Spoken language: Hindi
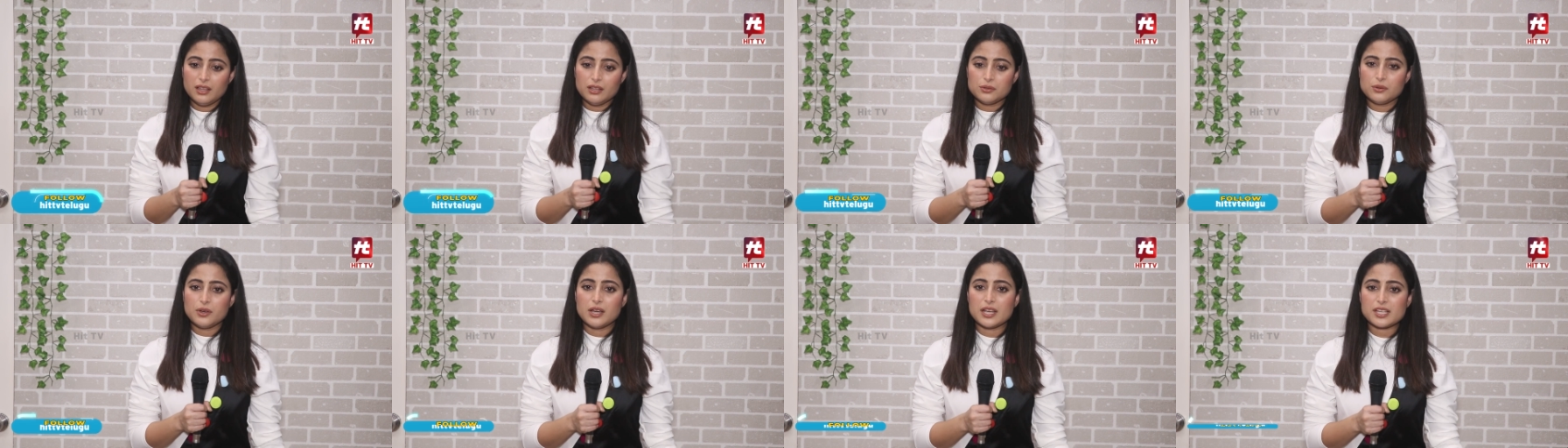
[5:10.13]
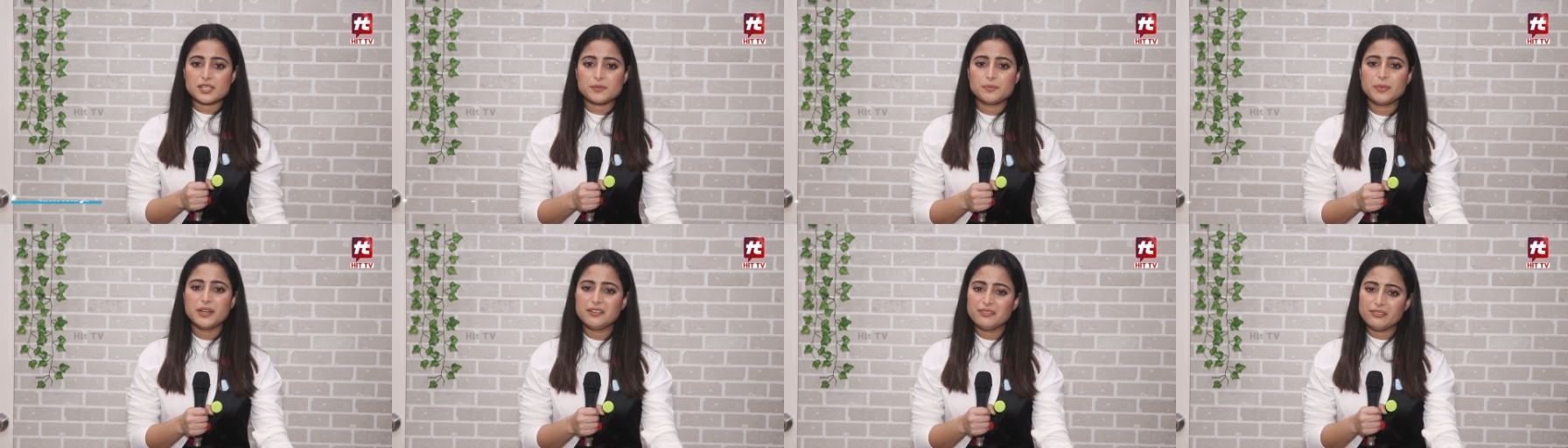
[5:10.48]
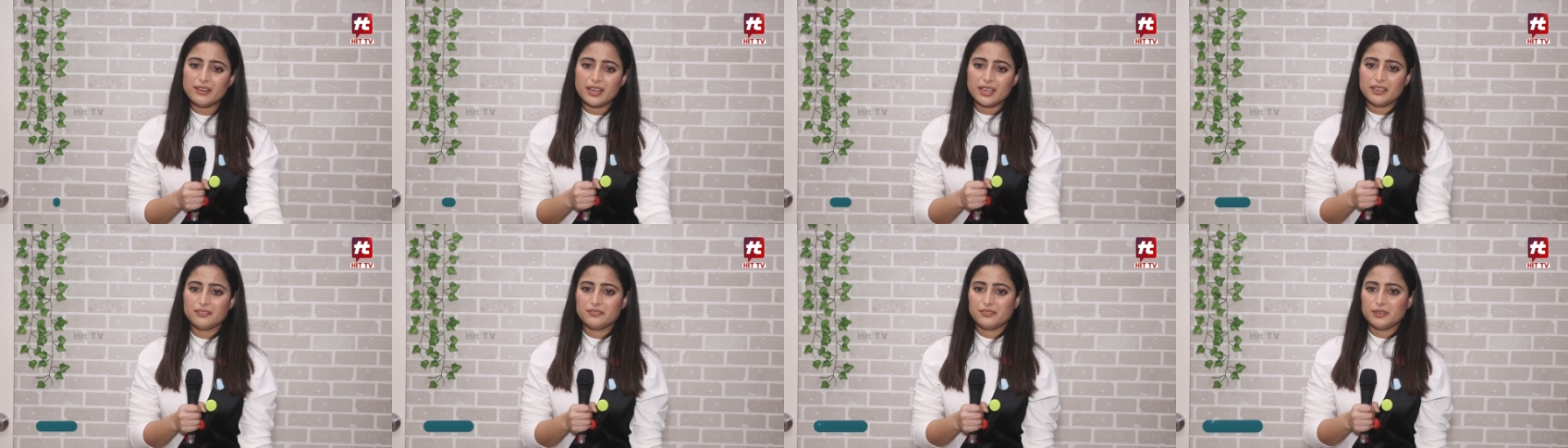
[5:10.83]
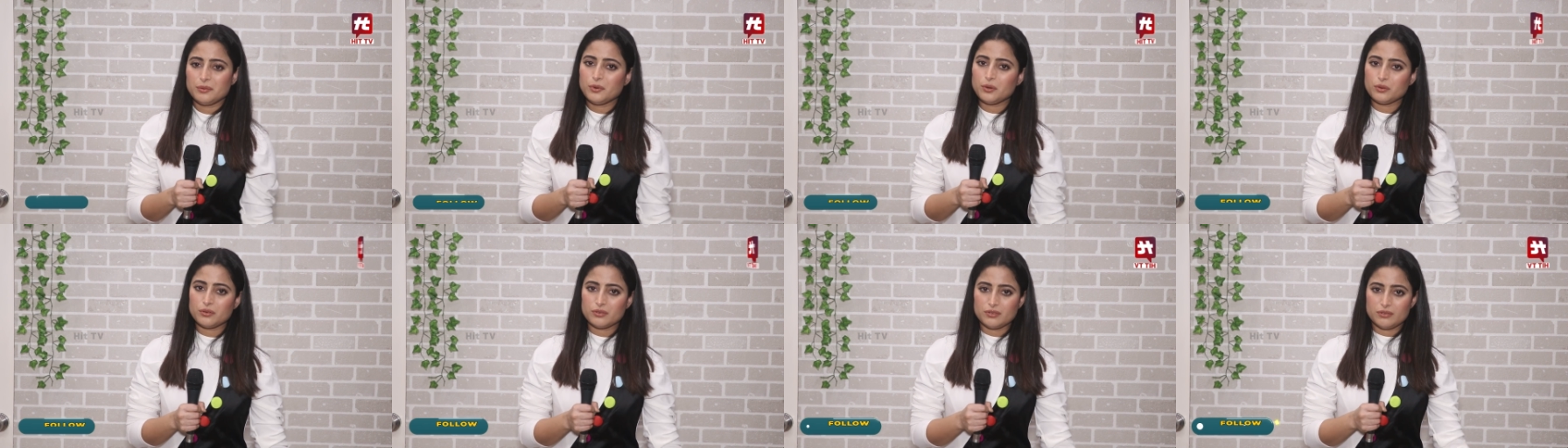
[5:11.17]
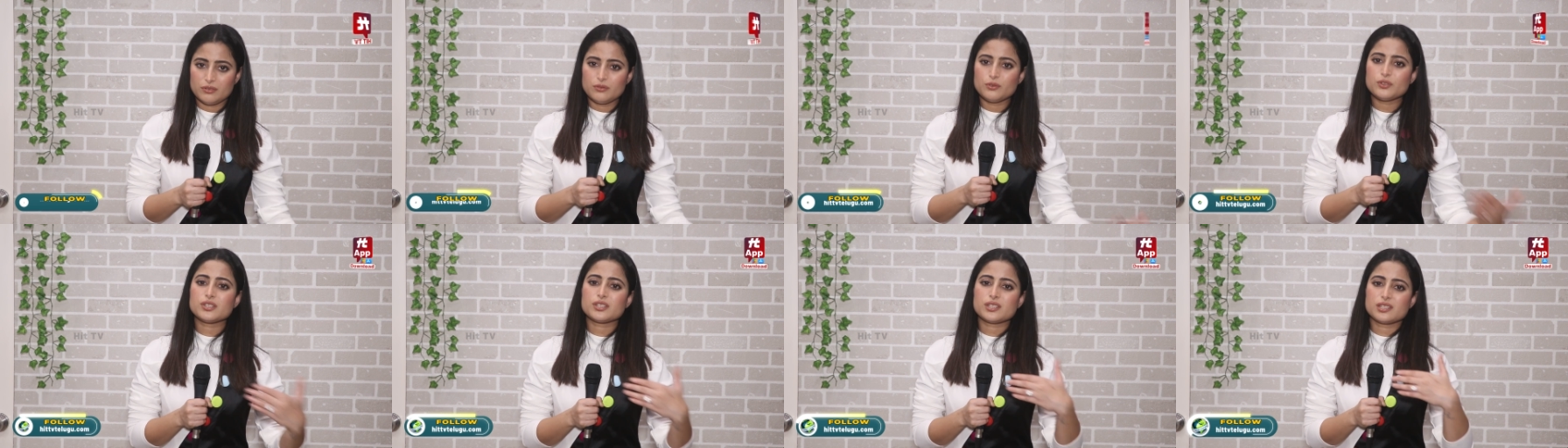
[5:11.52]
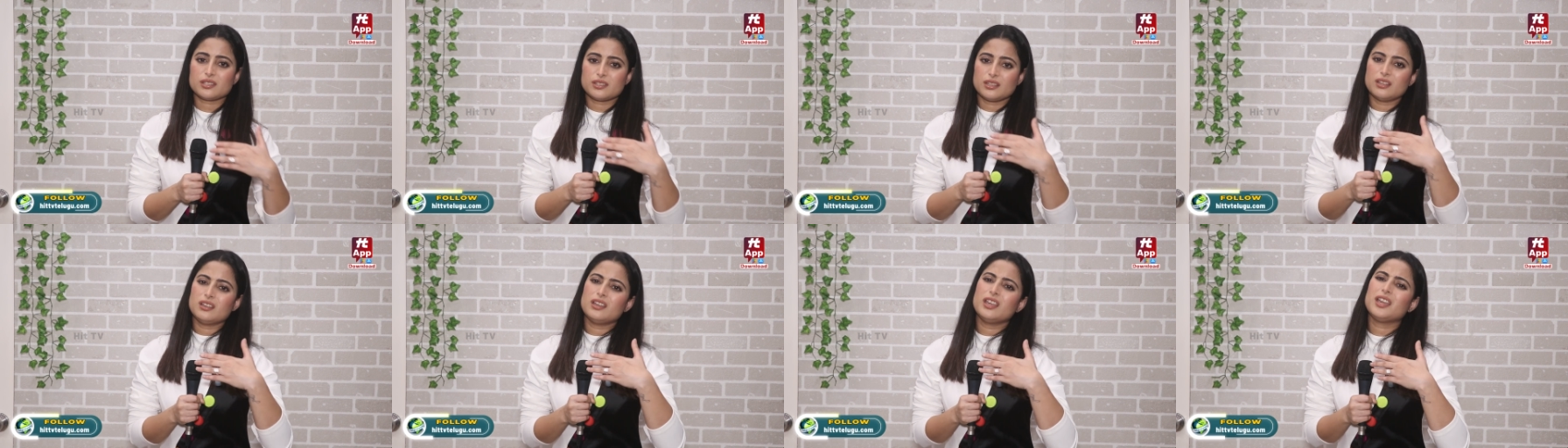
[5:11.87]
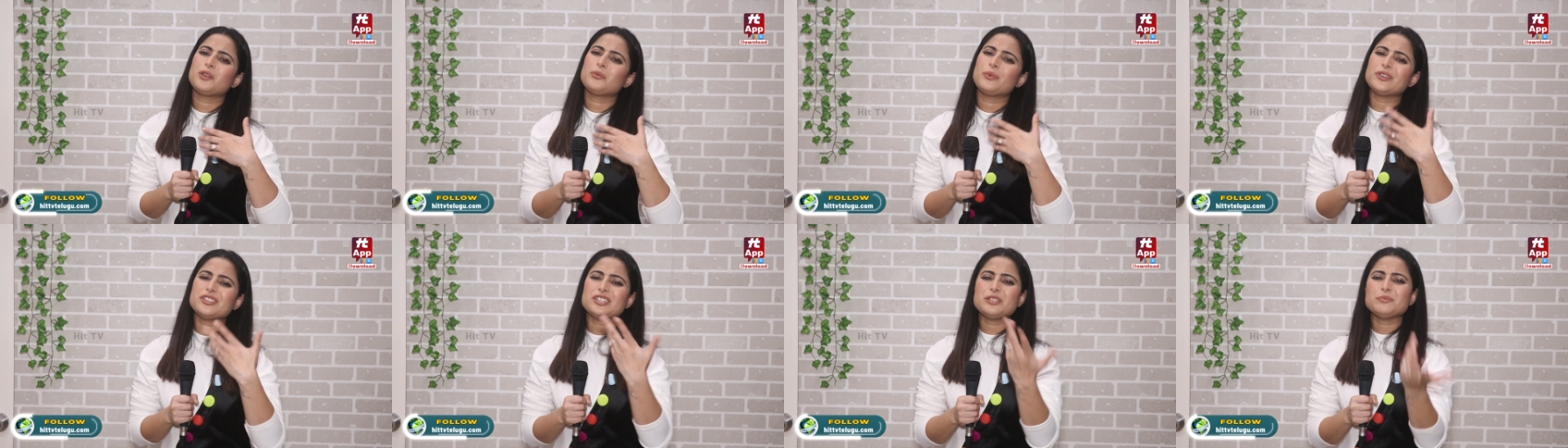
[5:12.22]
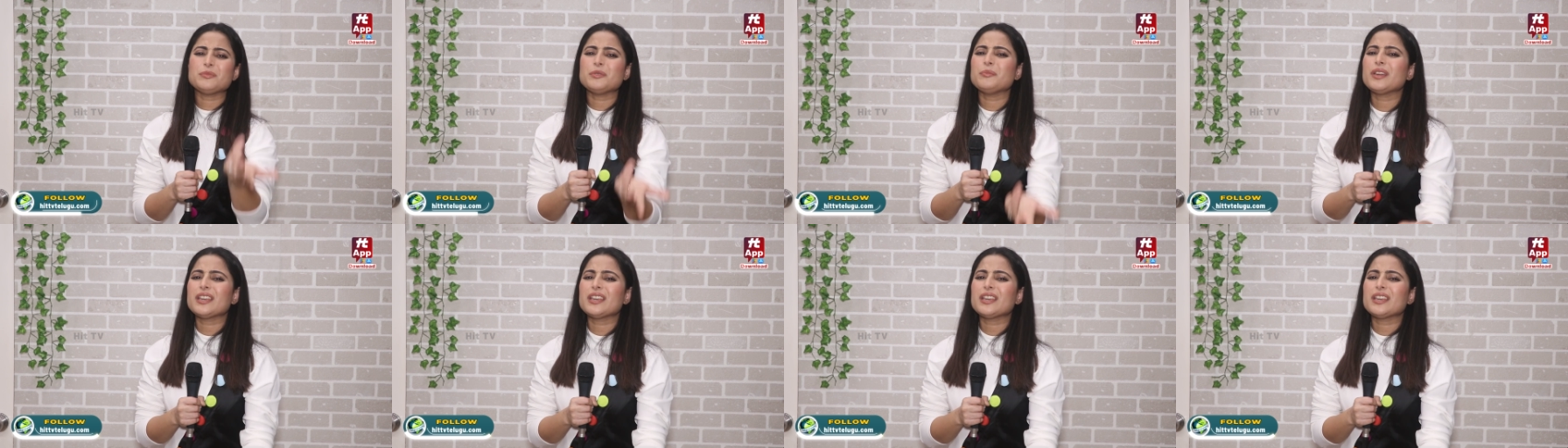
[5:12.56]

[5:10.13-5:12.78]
तो हस्बैंड वाइफ है मैं उस इक्वेशन पे